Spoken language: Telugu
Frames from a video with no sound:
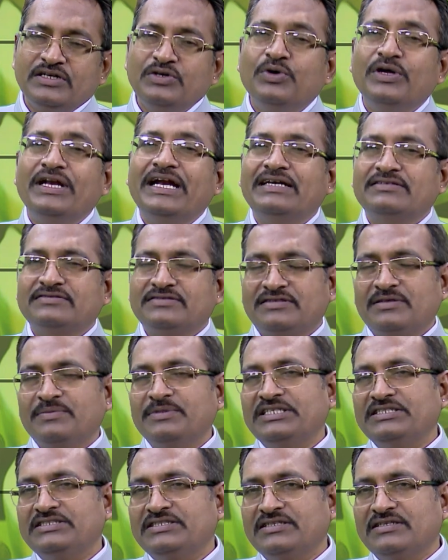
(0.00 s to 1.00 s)
గొనాట్స్కి
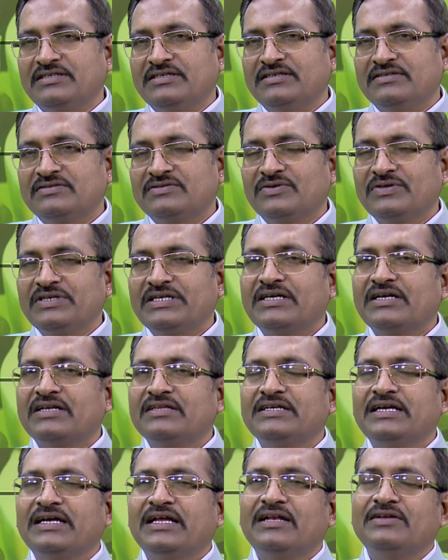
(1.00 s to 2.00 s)
సంబంధించినది సో ఇక్కడ
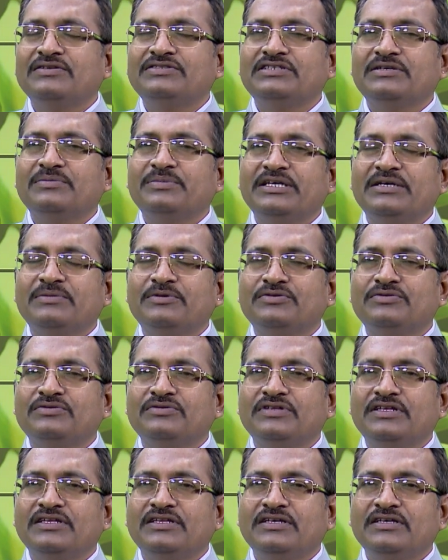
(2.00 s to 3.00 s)
తేడాలు వచ్చినప్పుడు
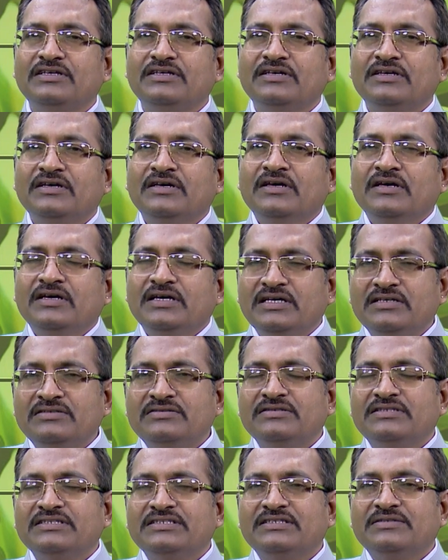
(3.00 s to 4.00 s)
ఏమవుతుంది అది
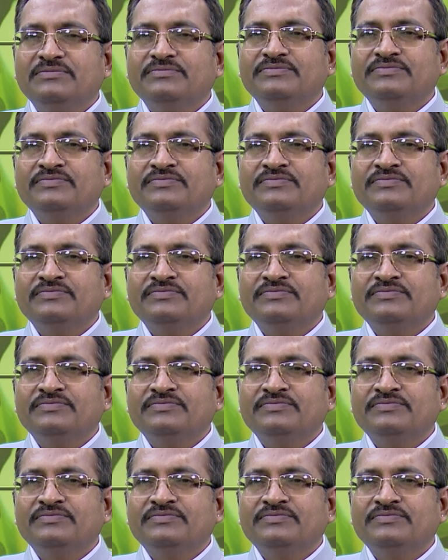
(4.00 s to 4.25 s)
ఎర్సిటిజం